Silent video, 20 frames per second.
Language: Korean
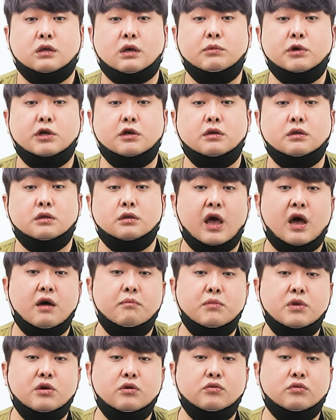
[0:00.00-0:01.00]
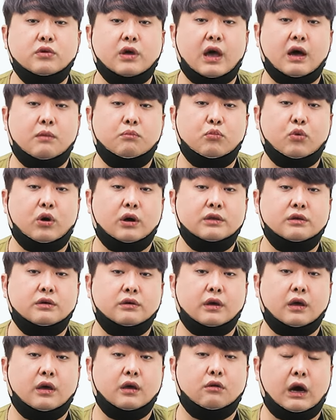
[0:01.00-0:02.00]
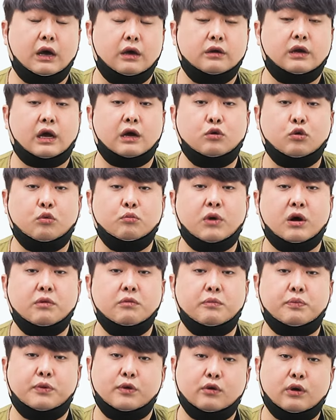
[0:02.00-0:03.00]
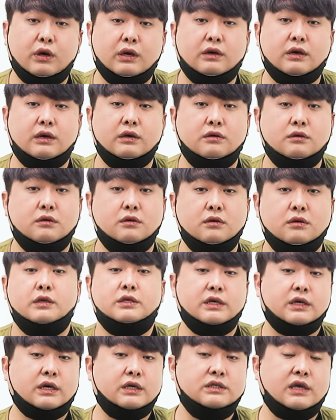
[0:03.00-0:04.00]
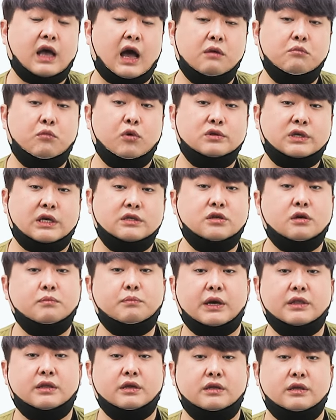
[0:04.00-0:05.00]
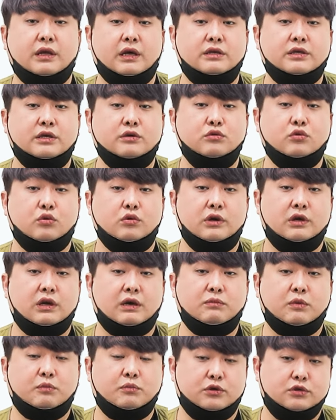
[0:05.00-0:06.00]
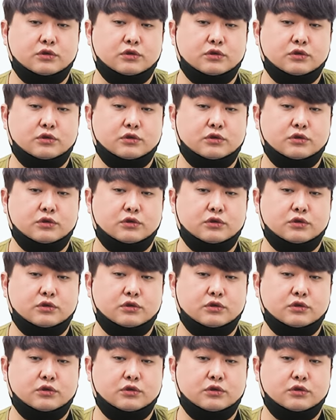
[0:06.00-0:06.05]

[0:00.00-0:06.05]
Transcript: 그렇다면 대한민국의 안보 환경에 과연 항공모함이 필요할까요? 이제까지 항모 찬성파들이 내세운 논리를 한번